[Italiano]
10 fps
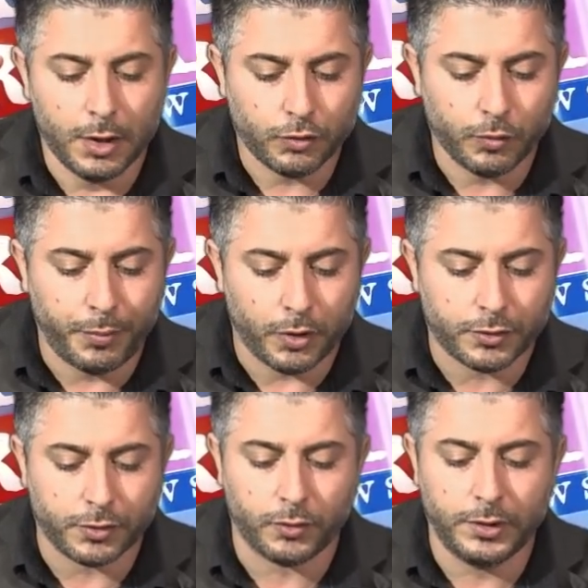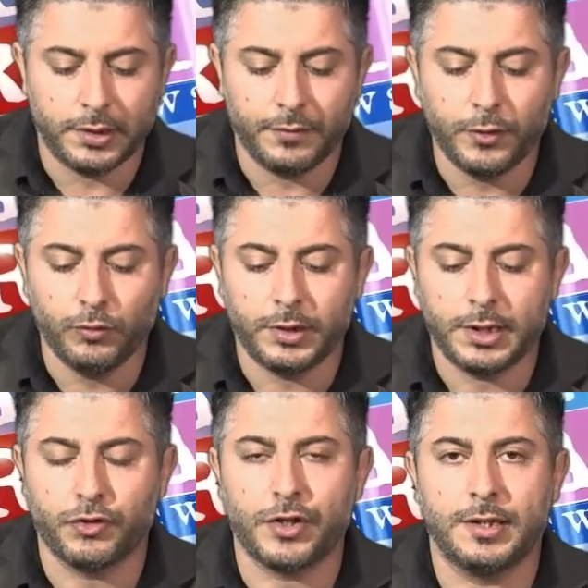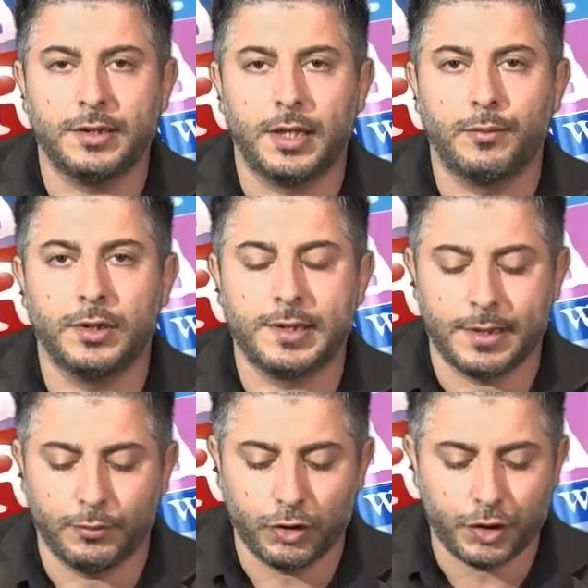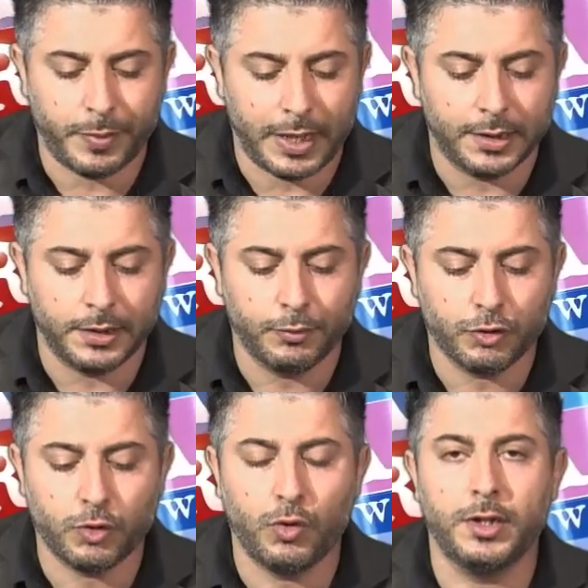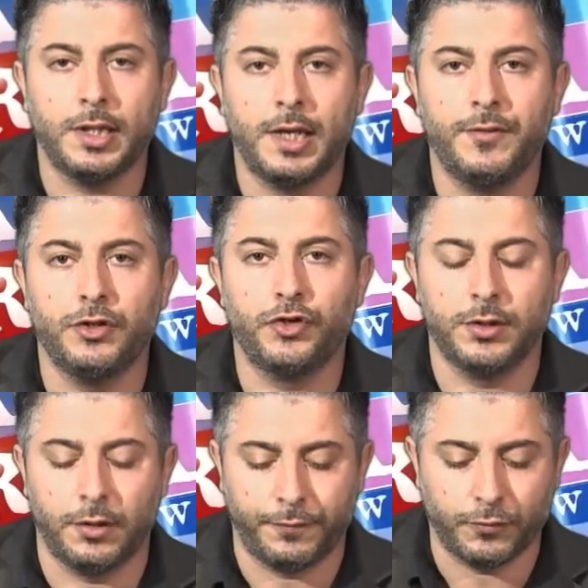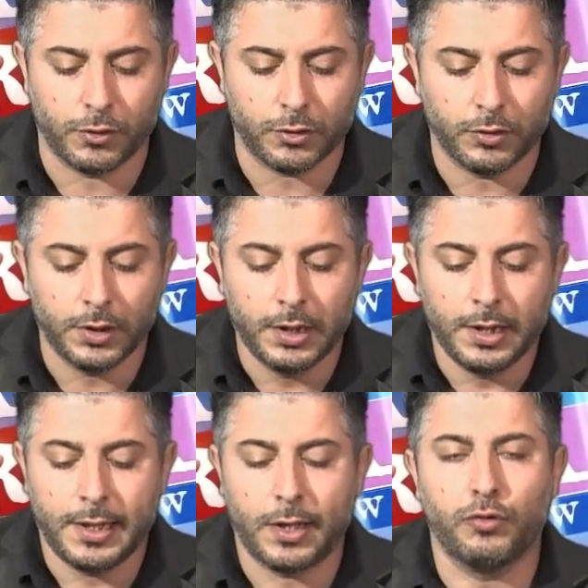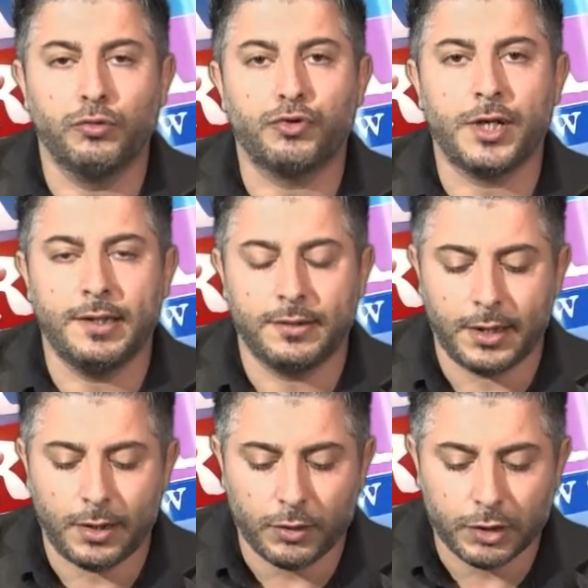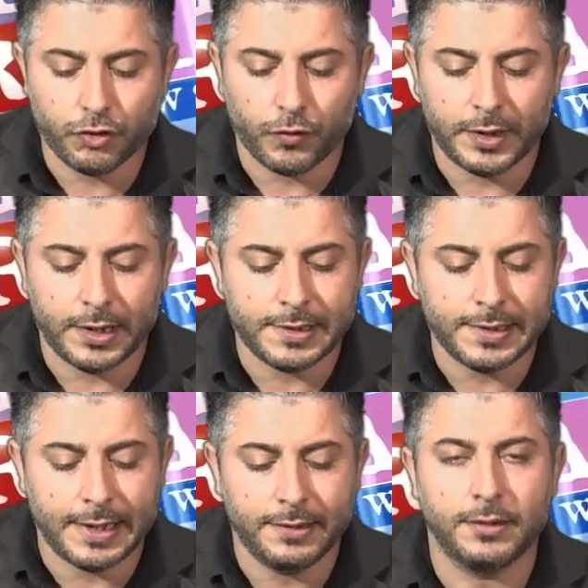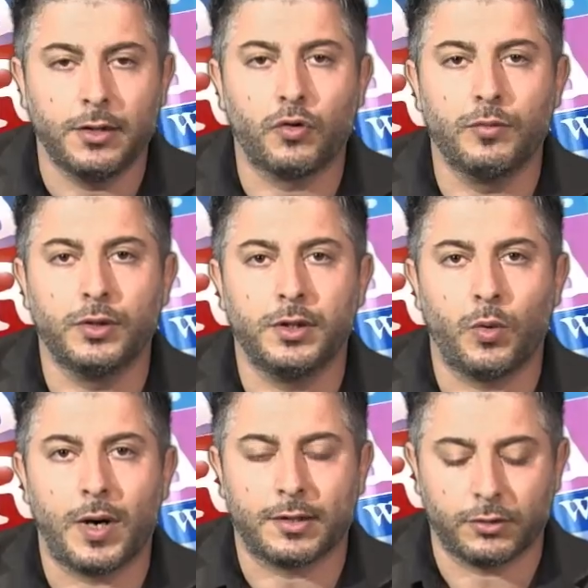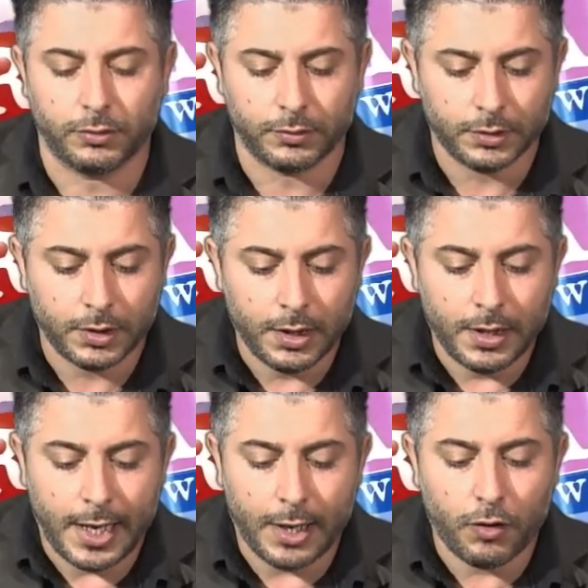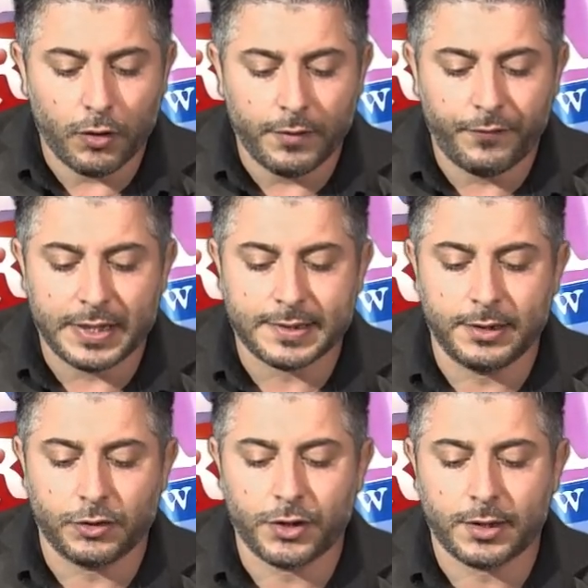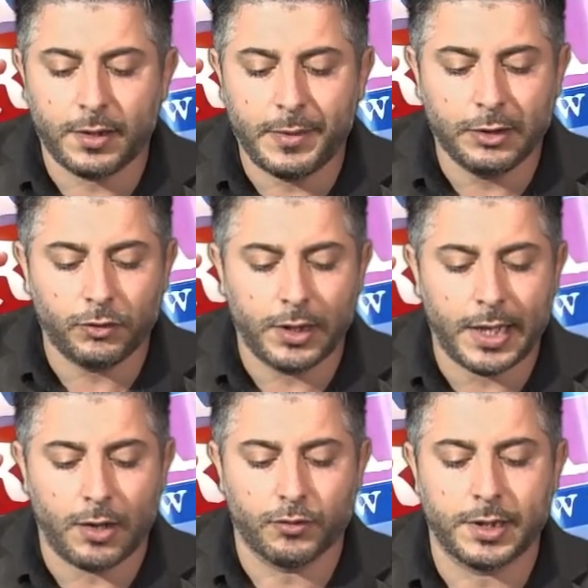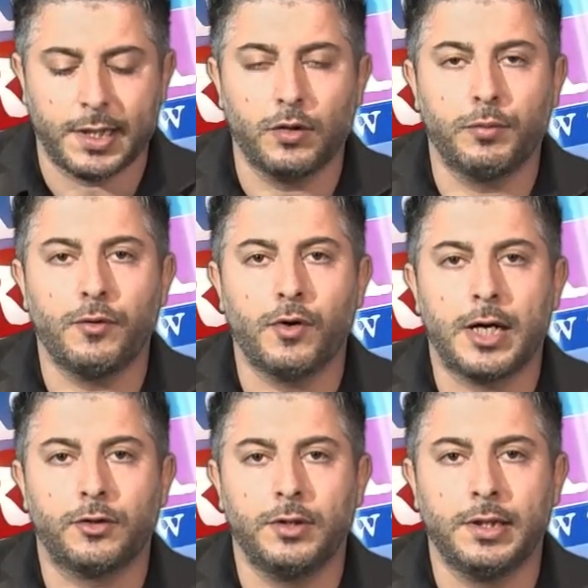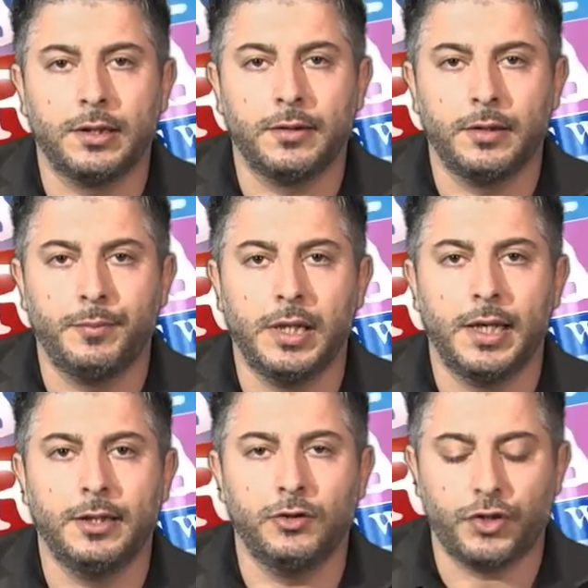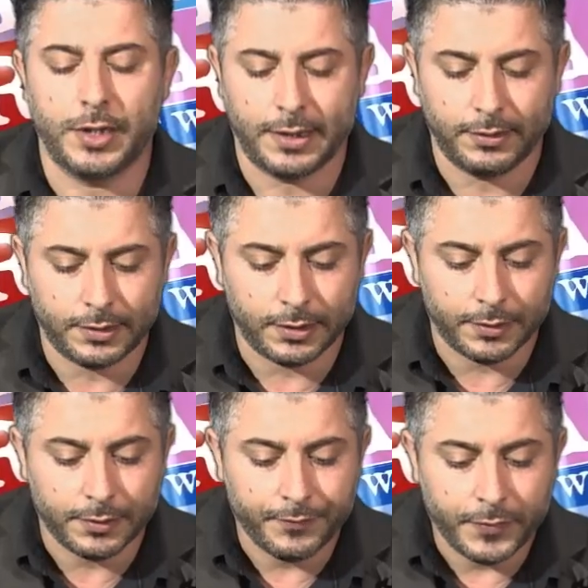Sul posto sono intervenuti gli agenti della Polizia Municipale di Pozzuoli e i Vigili del Fuoco. La conducente è una giovane residente nel comune di Quarto. Ancora in fase di accertamento le cause che hanno provocato l'incredibile incidente.